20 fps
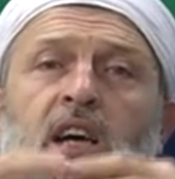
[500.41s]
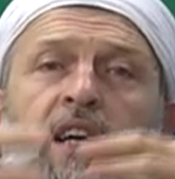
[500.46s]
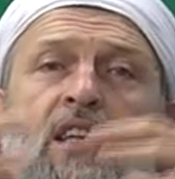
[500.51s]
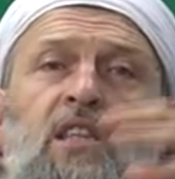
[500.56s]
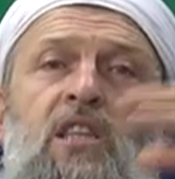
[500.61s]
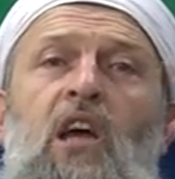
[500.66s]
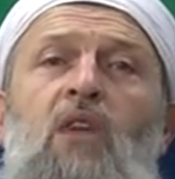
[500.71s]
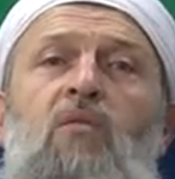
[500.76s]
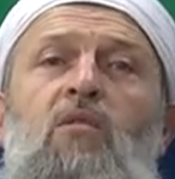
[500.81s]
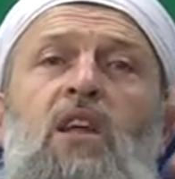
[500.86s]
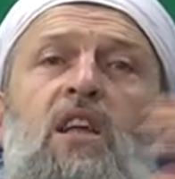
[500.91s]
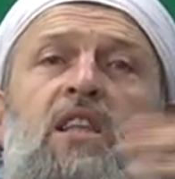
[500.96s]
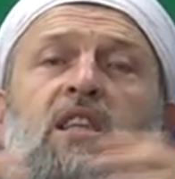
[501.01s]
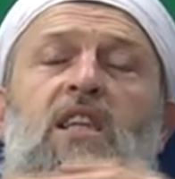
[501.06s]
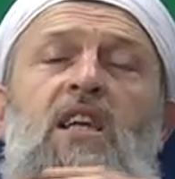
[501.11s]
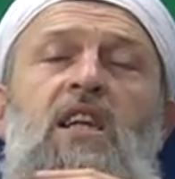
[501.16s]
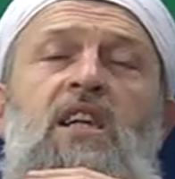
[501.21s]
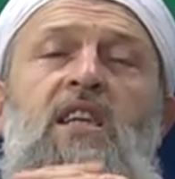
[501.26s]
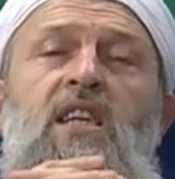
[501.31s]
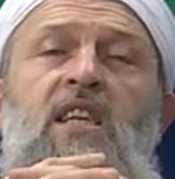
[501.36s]

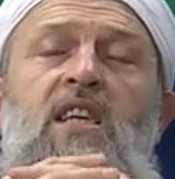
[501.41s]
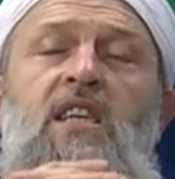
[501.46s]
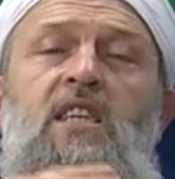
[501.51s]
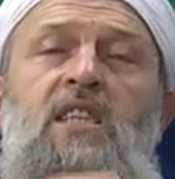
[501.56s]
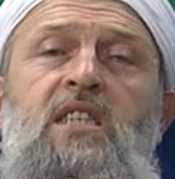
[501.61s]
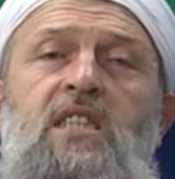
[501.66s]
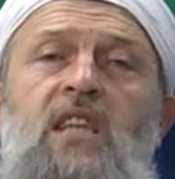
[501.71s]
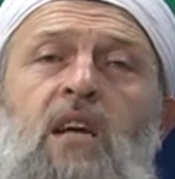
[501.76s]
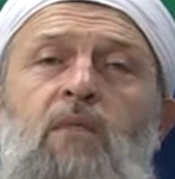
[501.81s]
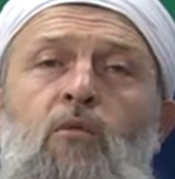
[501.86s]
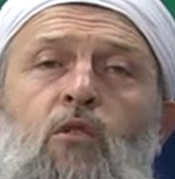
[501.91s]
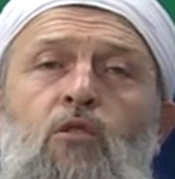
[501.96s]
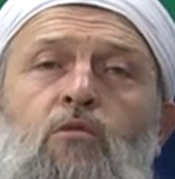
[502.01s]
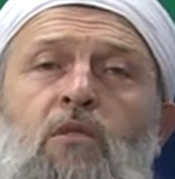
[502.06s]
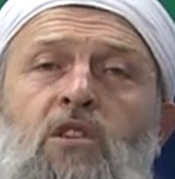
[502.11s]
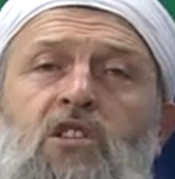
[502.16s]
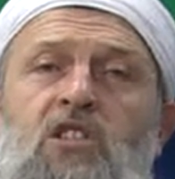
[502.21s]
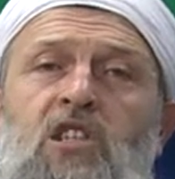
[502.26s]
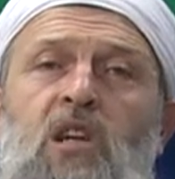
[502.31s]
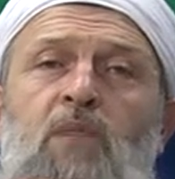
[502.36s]
devletlerin İslam
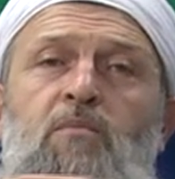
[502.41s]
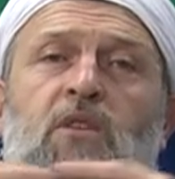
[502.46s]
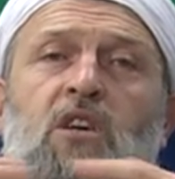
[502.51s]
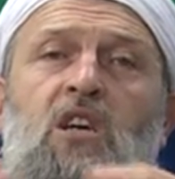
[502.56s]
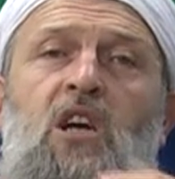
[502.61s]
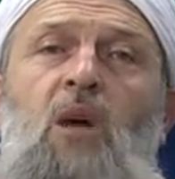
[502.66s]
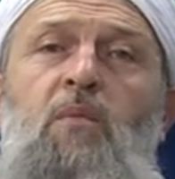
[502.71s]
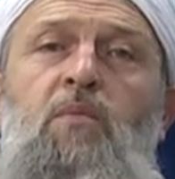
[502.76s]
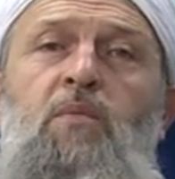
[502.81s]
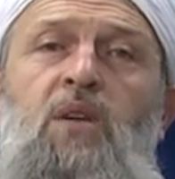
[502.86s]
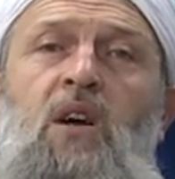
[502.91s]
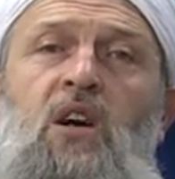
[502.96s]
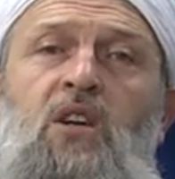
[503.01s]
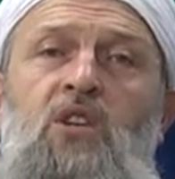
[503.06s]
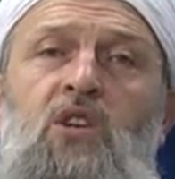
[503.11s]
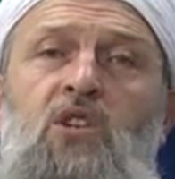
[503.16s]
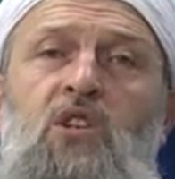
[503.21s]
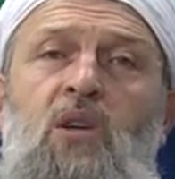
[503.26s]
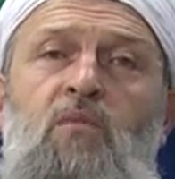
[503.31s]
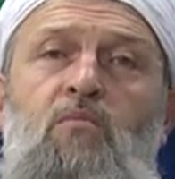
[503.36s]
olmasına bir kapı
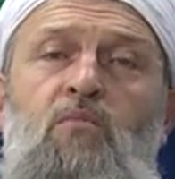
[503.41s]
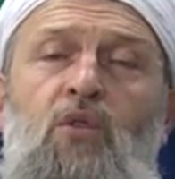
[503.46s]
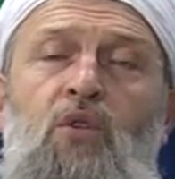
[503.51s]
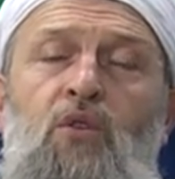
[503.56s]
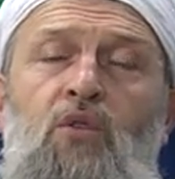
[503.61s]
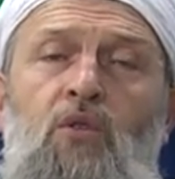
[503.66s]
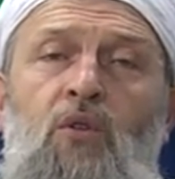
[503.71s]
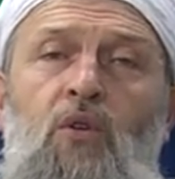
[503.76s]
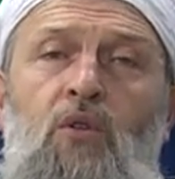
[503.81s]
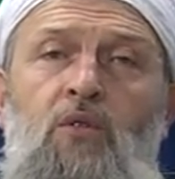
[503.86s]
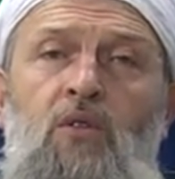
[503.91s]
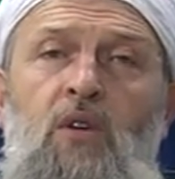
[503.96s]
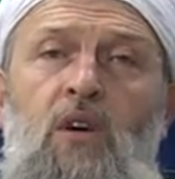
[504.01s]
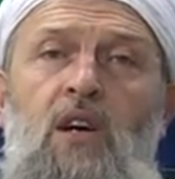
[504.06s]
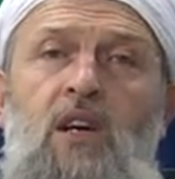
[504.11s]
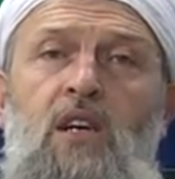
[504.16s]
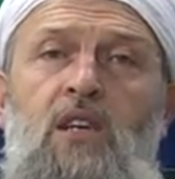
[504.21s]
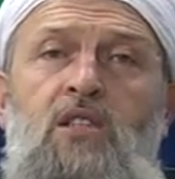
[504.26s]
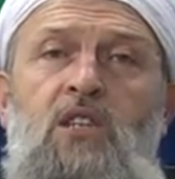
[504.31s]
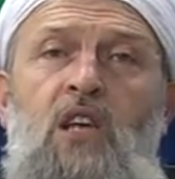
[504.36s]
açacağım buyuruyor
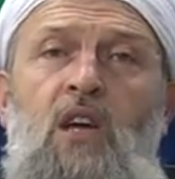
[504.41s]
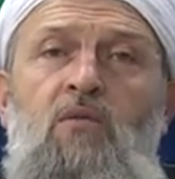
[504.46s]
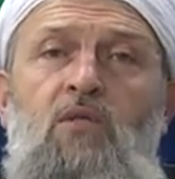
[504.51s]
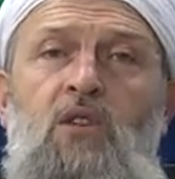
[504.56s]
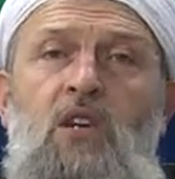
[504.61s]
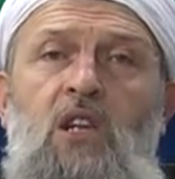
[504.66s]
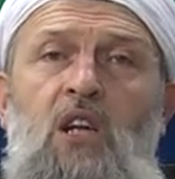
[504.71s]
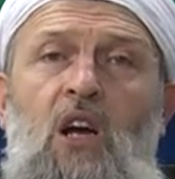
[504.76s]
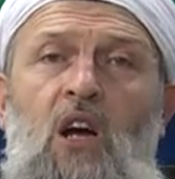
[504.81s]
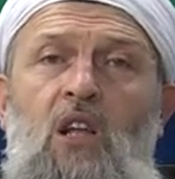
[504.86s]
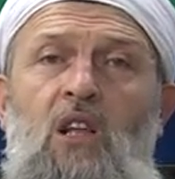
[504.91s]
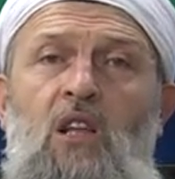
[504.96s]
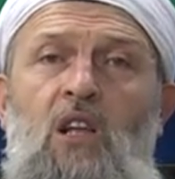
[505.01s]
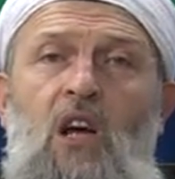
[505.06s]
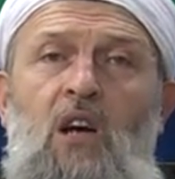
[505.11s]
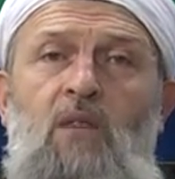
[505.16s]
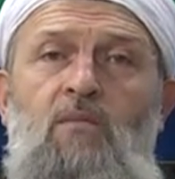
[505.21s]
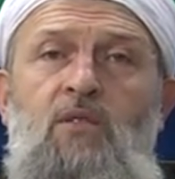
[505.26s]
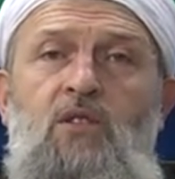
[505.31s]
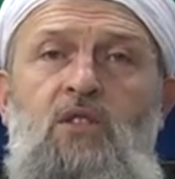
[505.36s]
sevgili
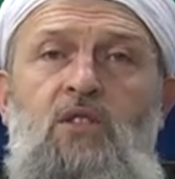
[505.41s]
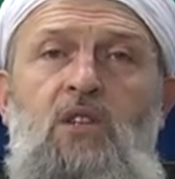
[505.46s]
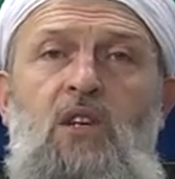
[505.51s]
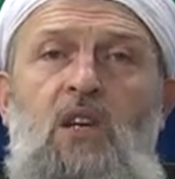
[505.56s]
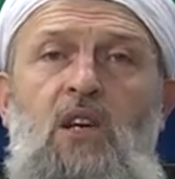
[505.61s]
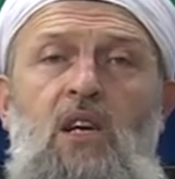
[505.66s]
Allah'ımız.